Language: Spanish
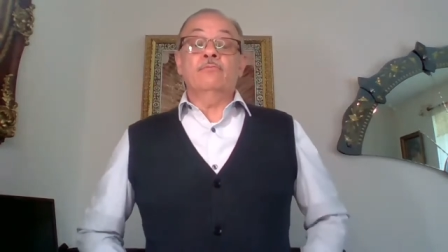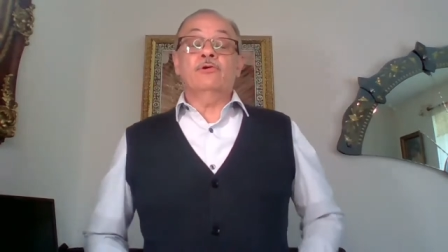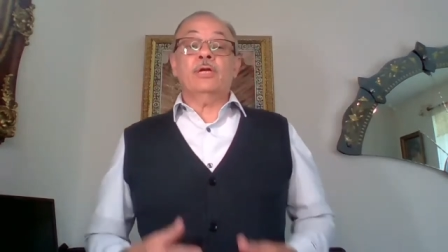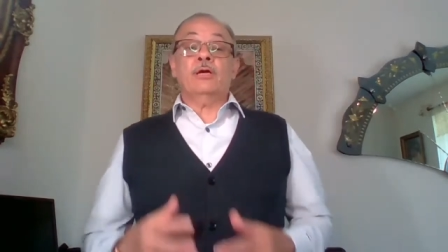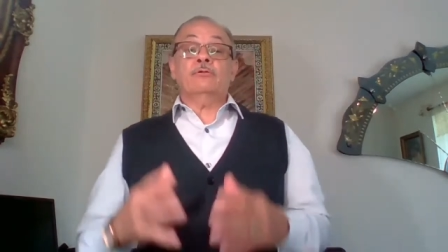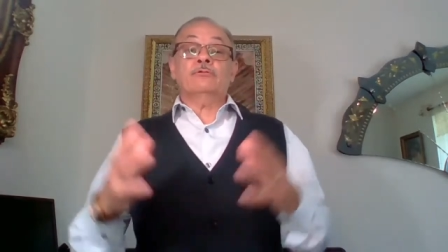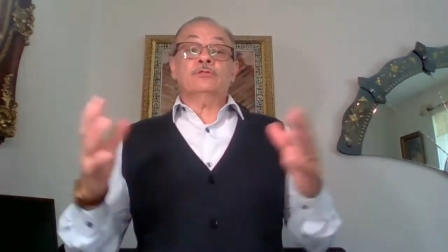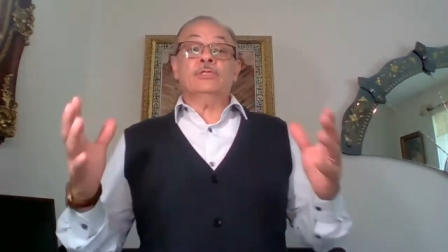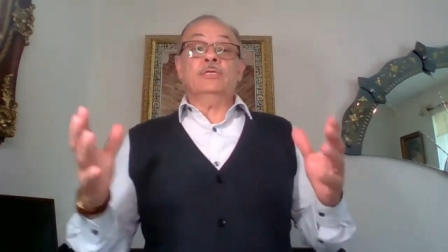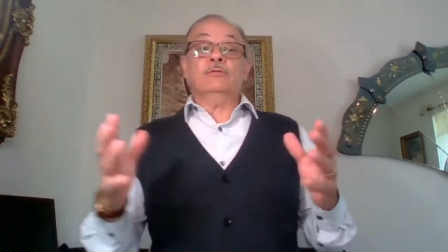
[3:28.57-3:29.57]
muy
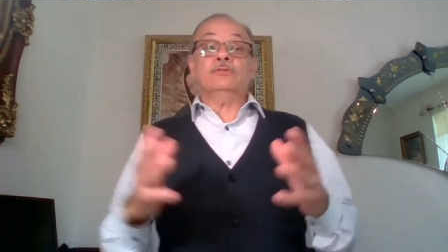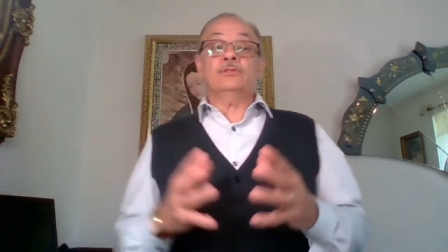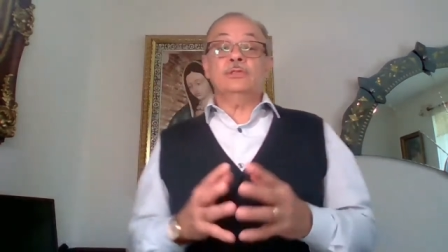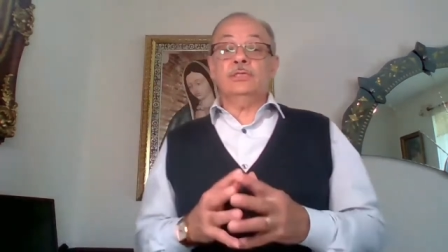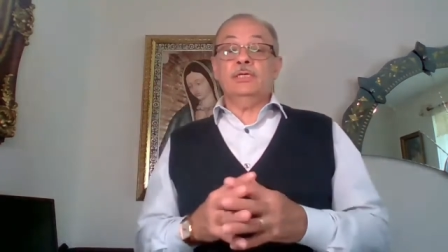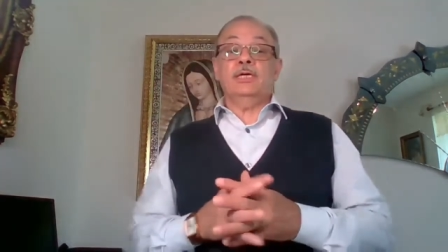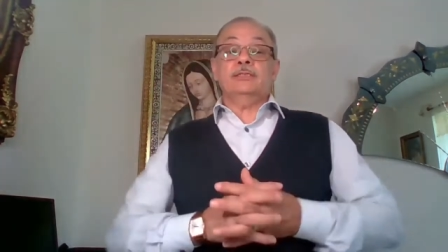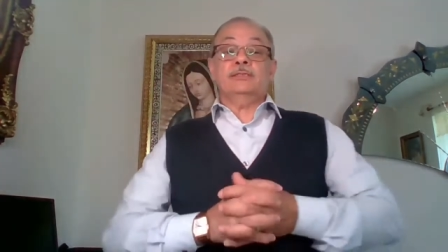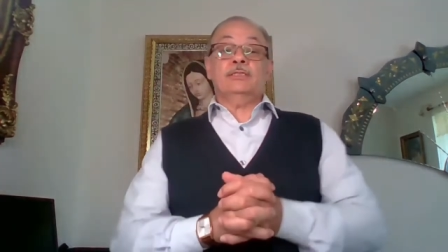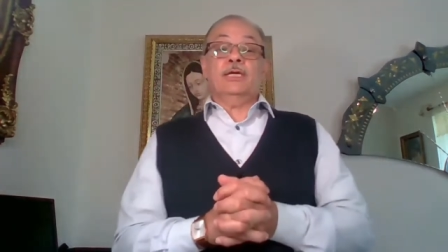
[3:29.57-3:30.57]
reconocidos y
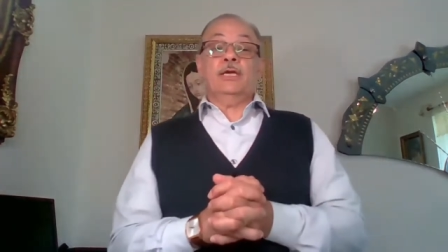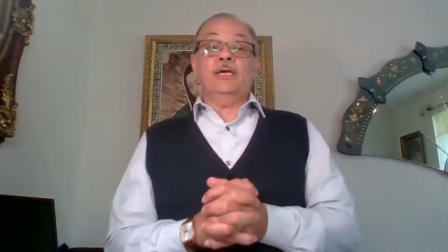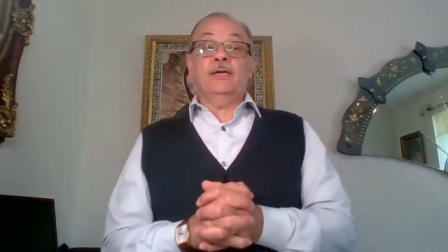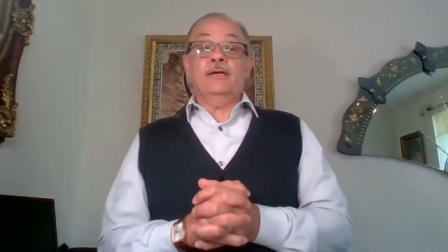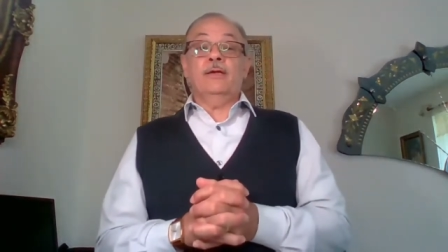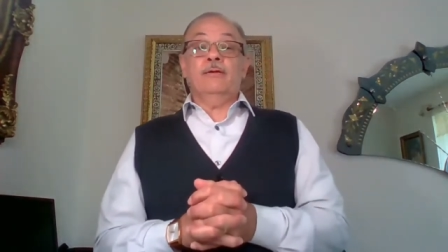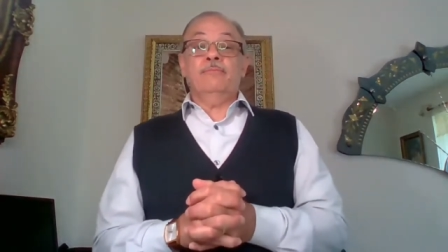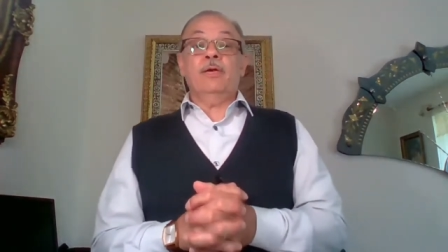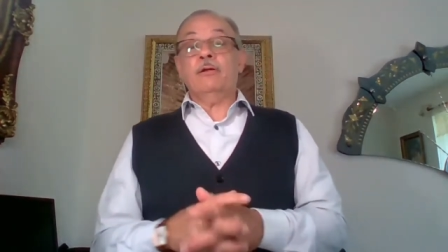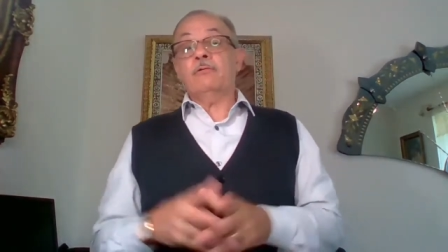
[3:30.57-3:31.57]
este,
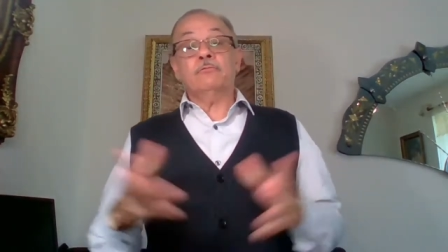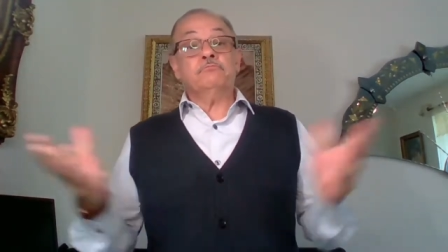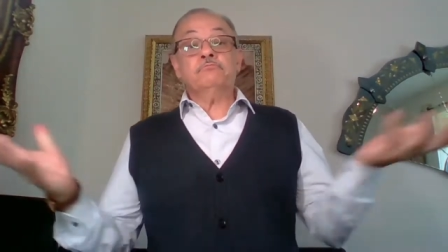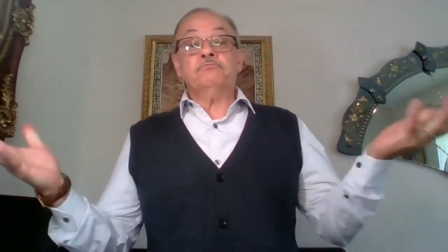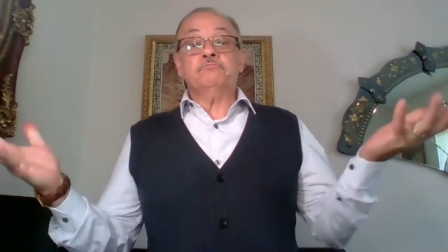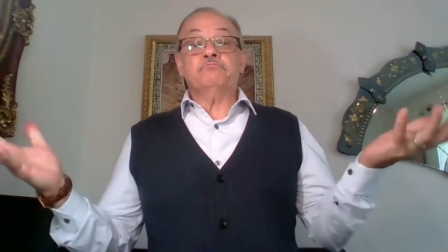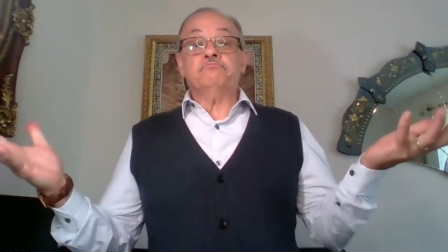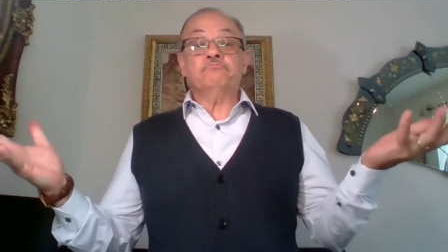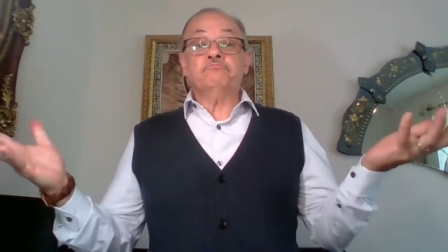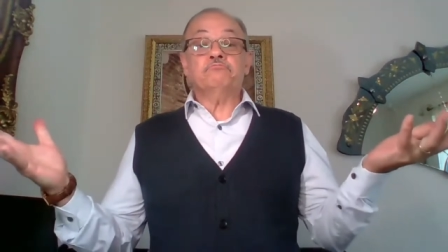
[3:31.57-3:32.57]
pero
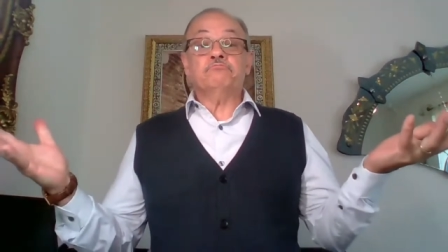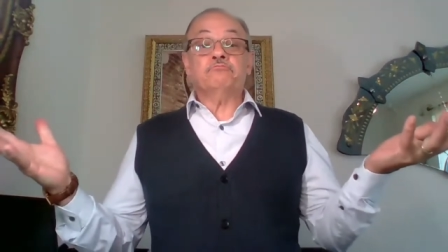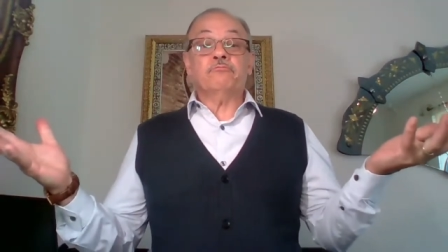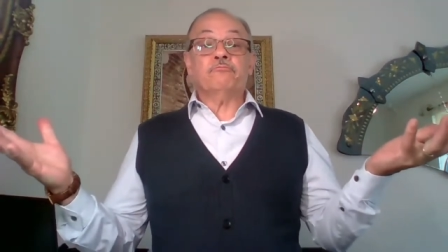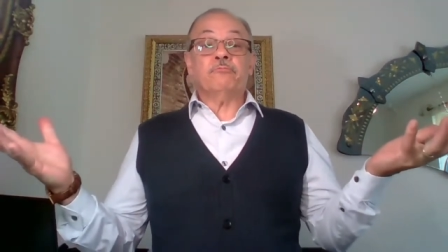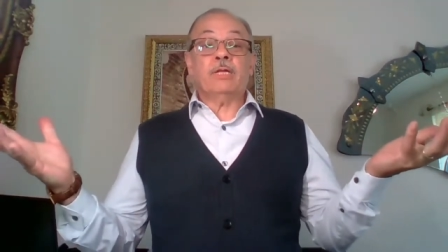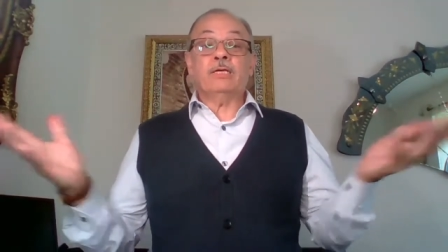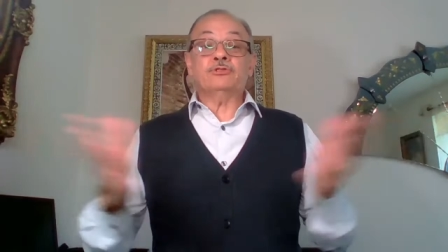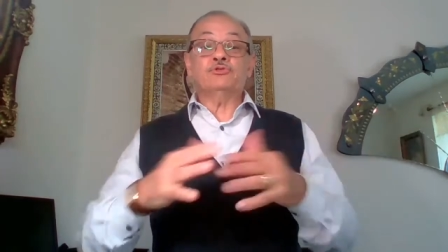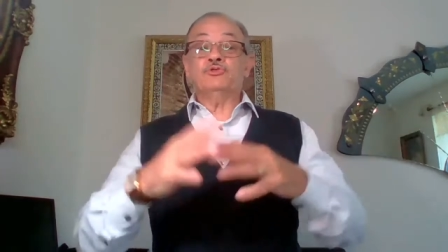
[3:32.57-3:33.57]

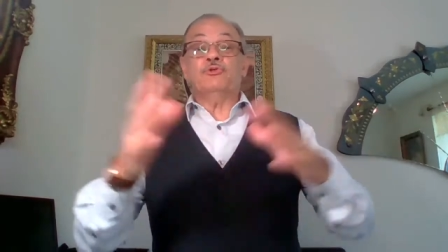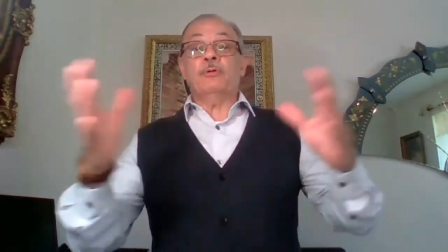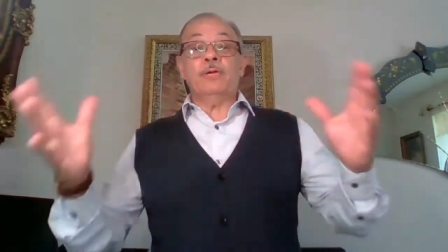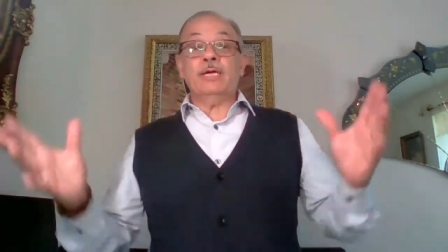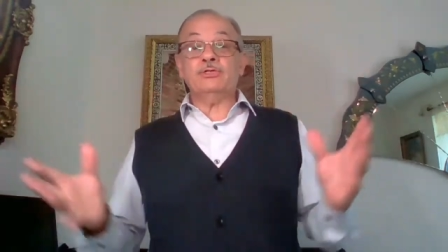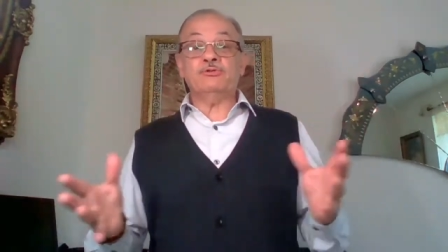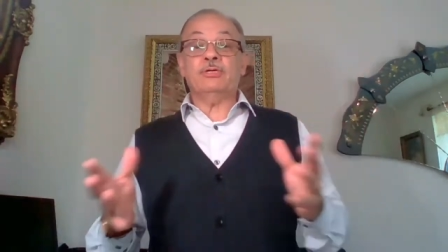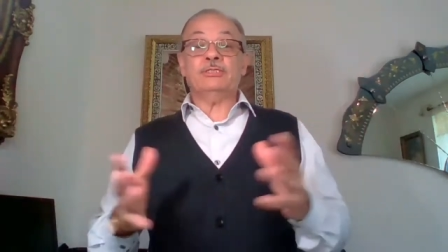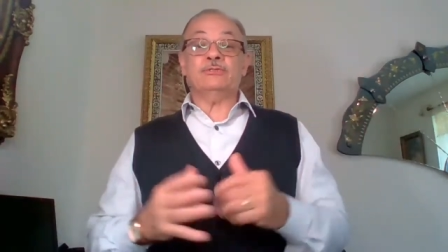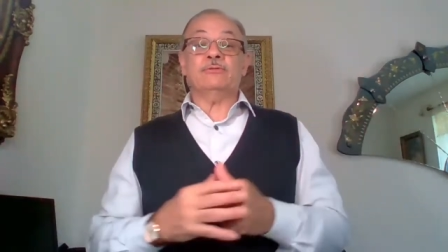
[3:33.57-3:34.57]
Jesús no había
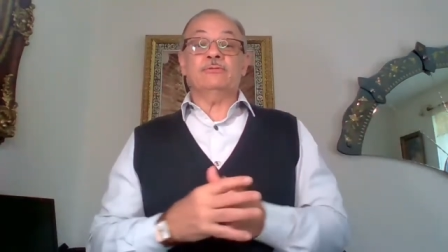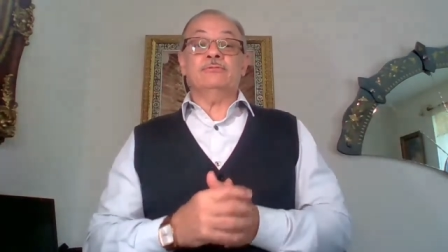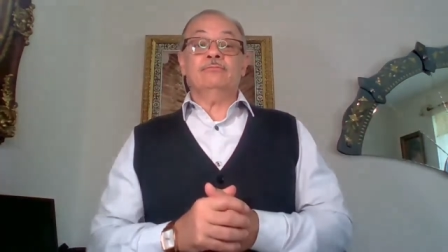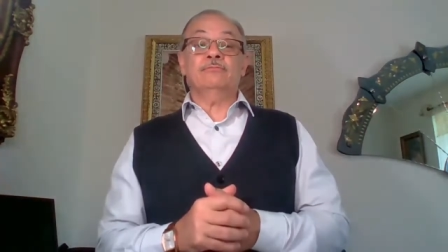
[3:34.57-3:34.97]
hecho esto.